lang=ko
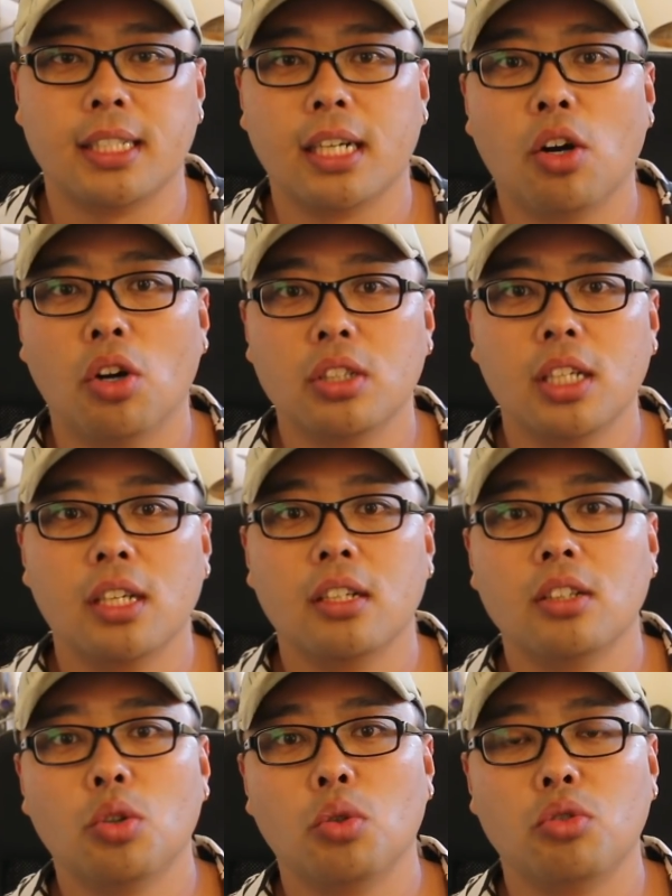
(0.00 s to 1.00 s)
제가
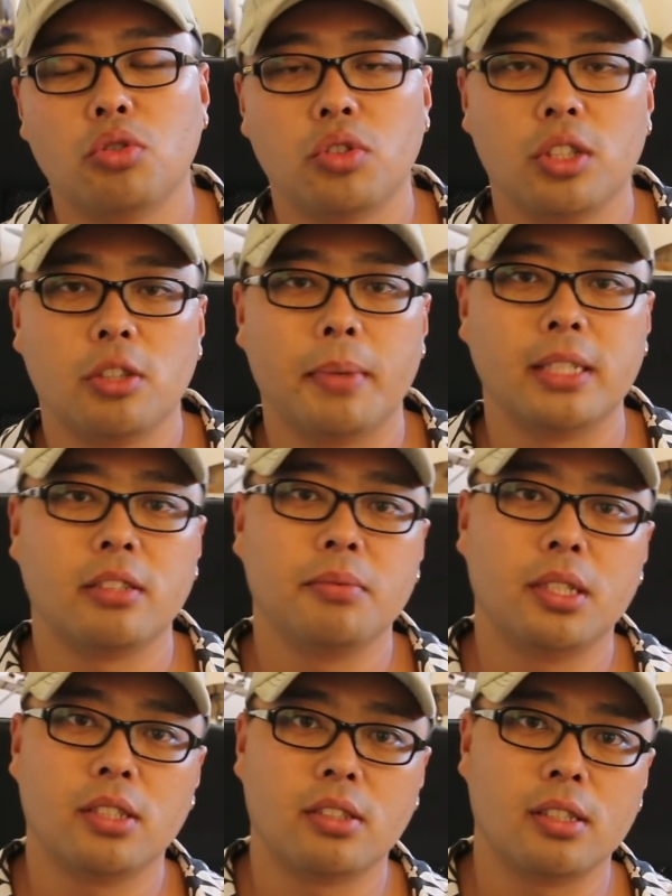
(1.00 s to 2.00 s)
어제는 또 뉴스에서
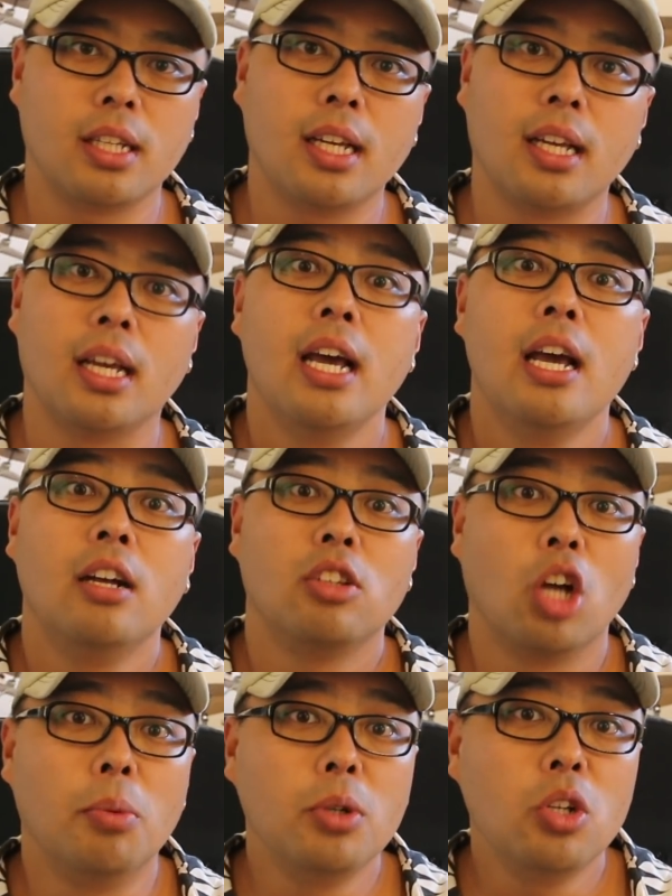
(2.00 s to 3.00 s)
말씀드렸을 때
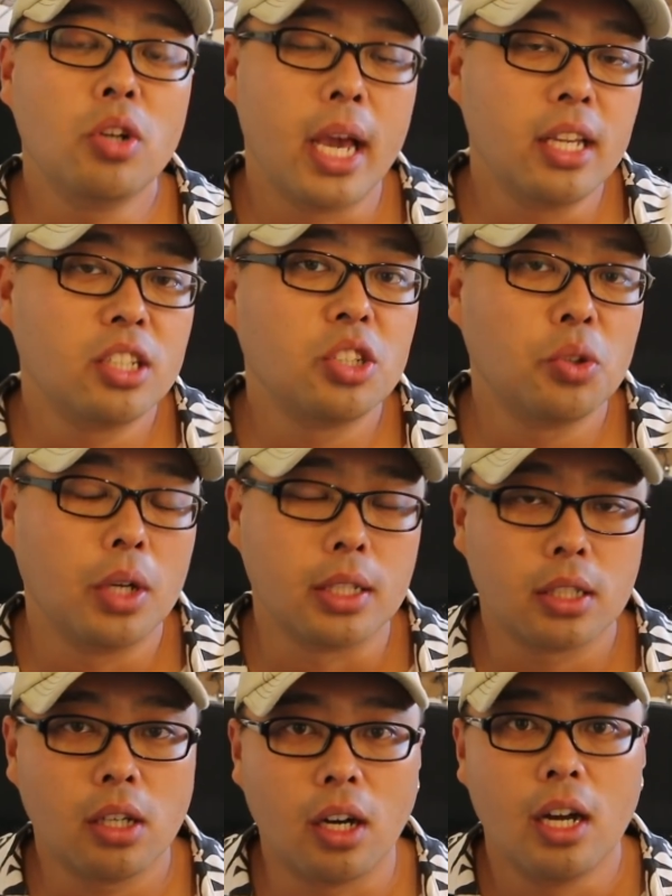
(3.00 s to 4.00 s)

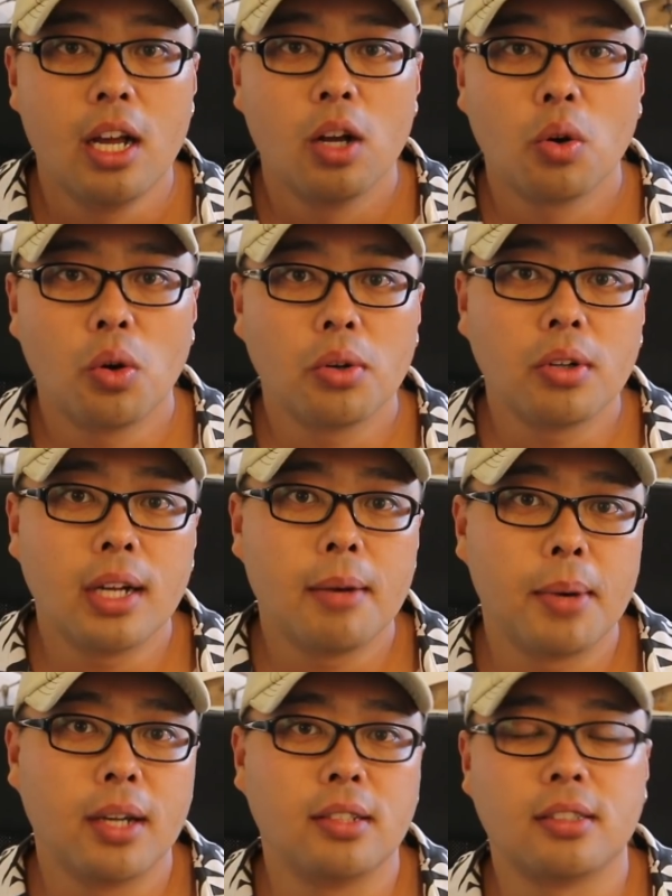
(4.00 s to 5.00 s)
WHO에서
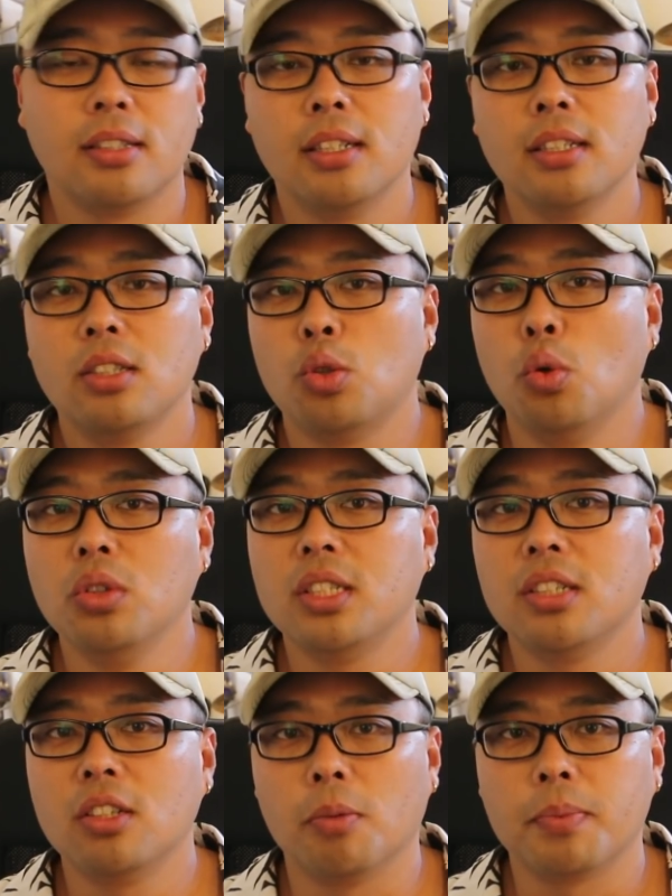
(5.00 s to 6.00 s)
코로나 바이러스는
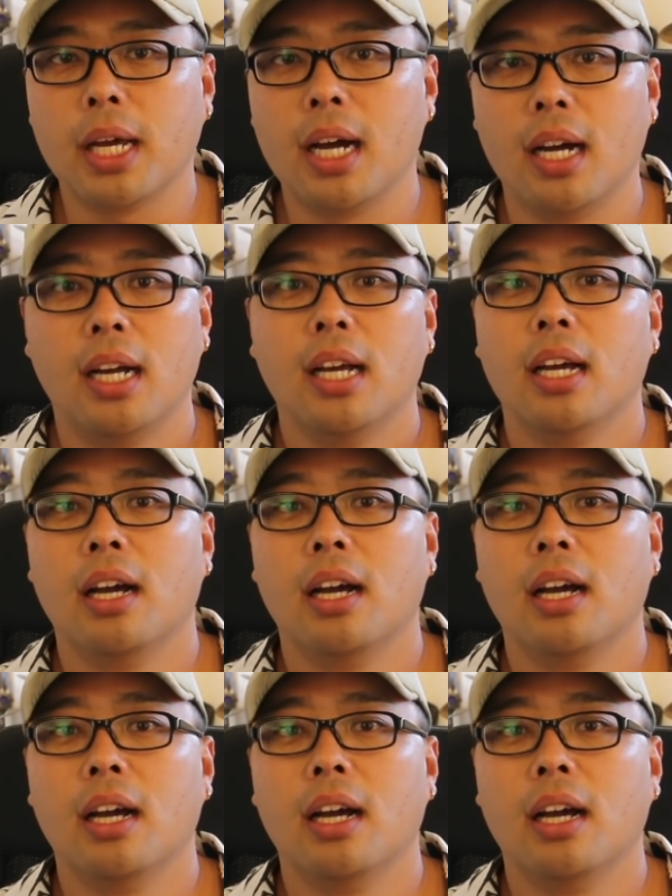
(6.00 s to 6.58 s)
종식은 없다.